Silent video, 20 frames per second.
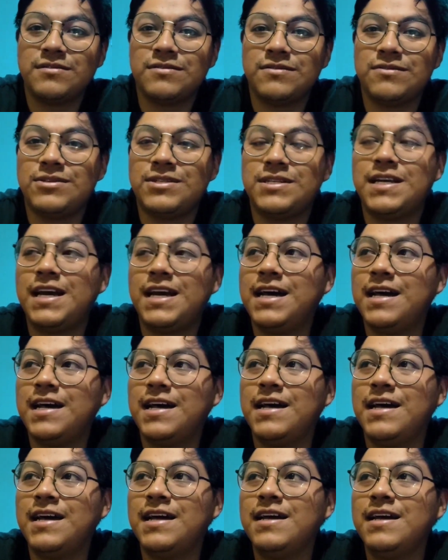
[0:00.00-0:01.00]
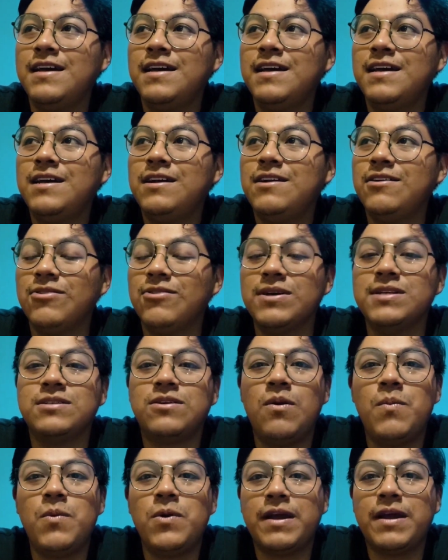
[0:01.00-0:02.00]
O sea, no es
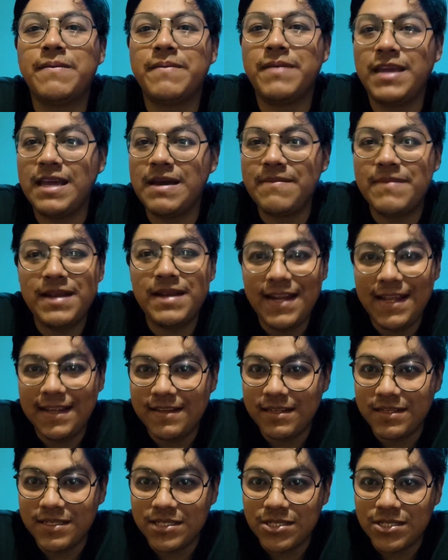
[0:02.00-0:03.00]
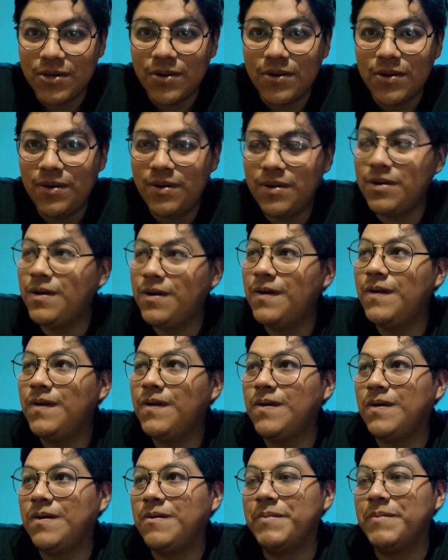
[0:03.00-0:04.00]
como que me llamen la atención
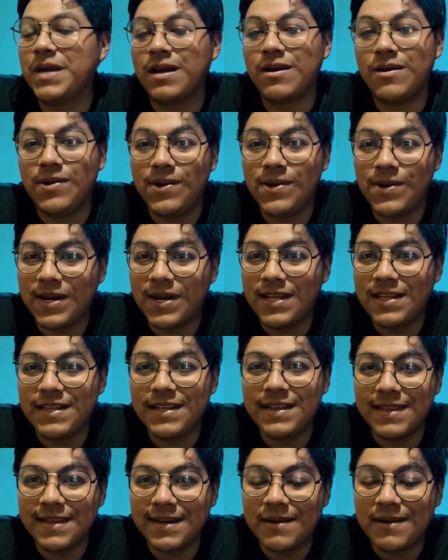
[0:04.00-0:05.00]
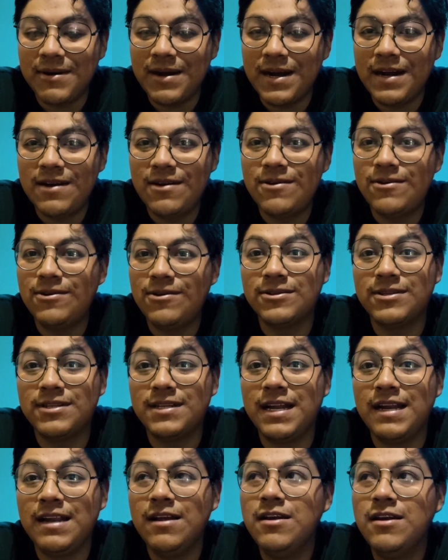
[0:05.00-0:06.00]
o me corran del trabajo o
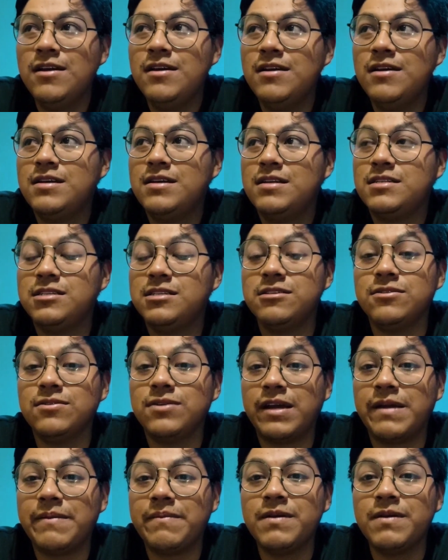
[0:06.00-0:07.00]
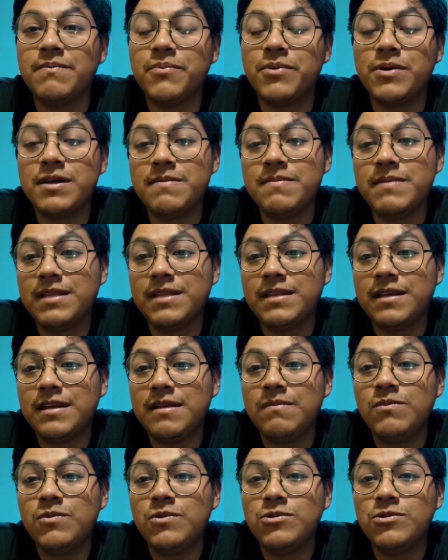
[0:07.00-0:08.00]
tal, sino que me pueden meter
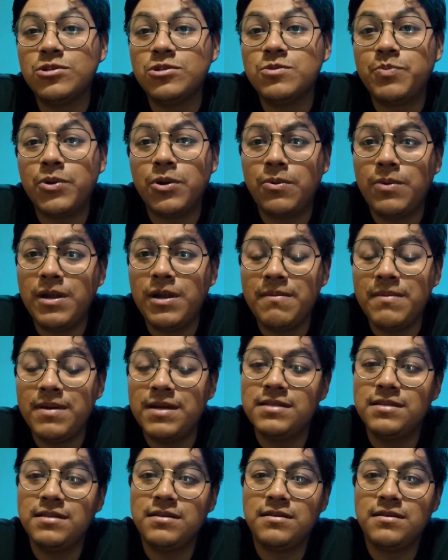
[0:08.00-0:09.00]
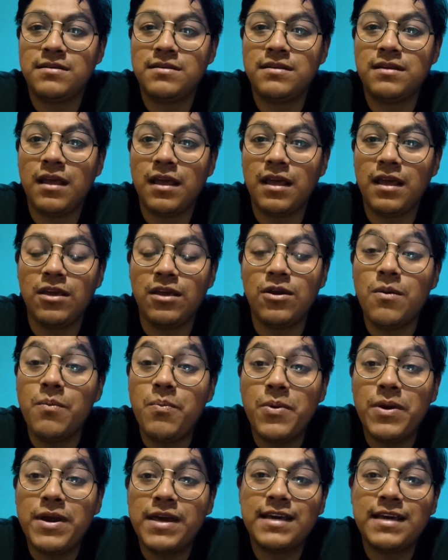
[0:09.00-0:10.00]
en muchos problemas y
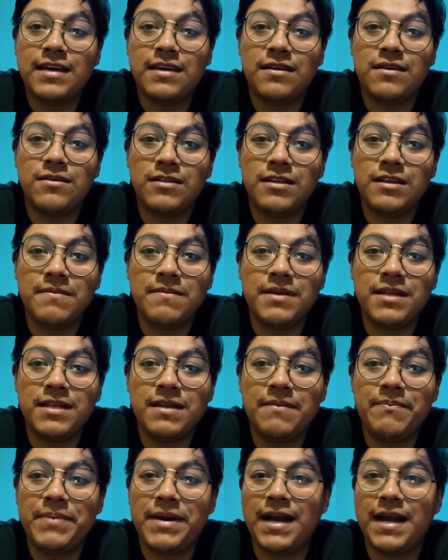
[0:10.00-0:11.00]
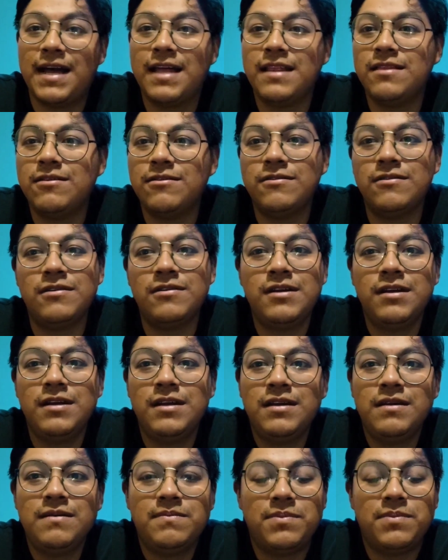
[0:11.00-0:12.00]
yo puede que yo termine pagando
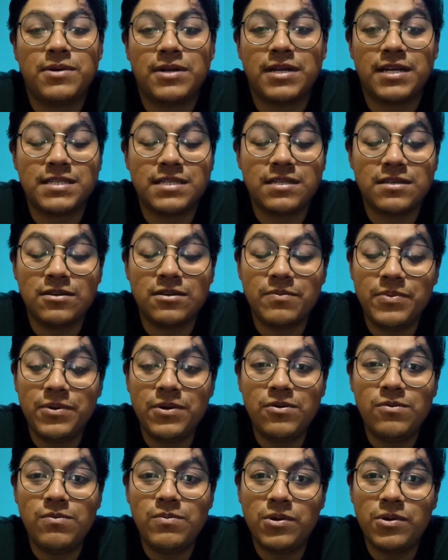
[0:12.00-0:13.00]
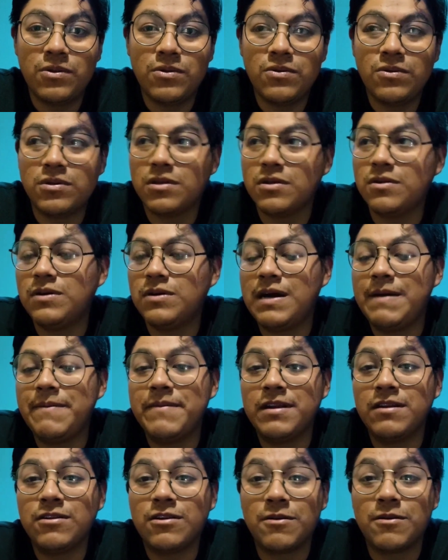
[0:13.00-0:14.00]
porque si yo pongo un producto a
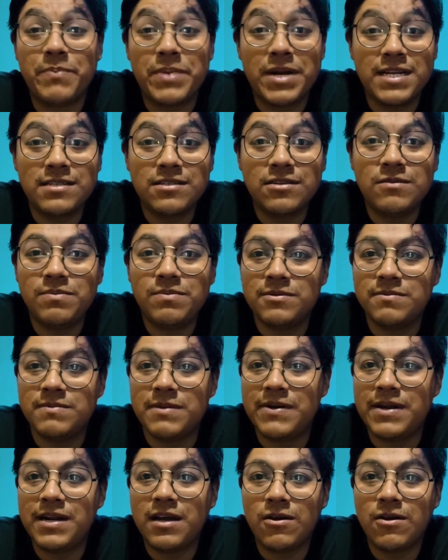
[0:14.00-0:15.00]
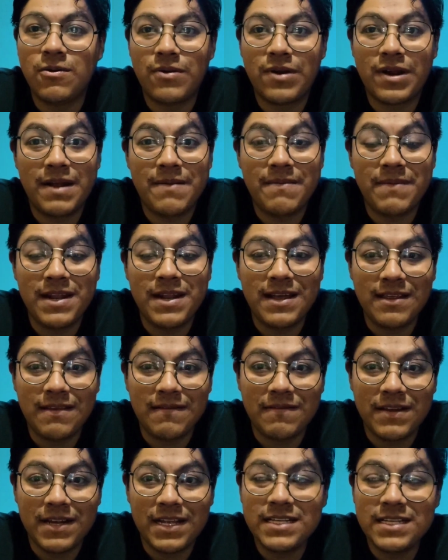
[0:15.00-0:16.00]
menor precio, pues me van a cobrar a mí la
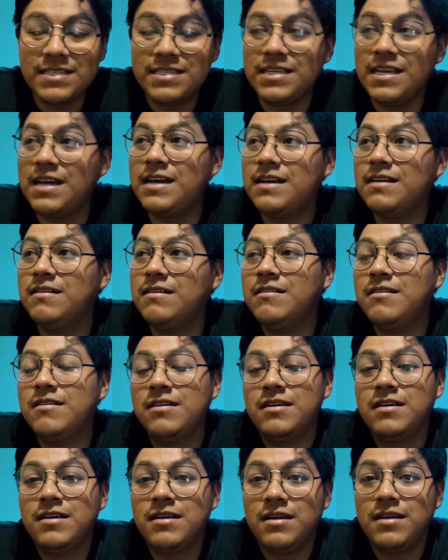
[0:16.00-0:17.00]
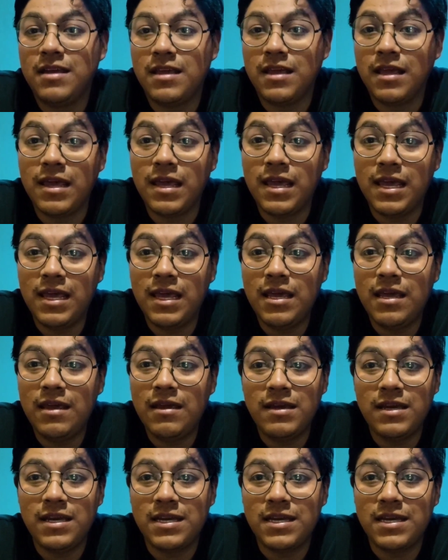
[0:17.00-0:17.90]
diferencia y,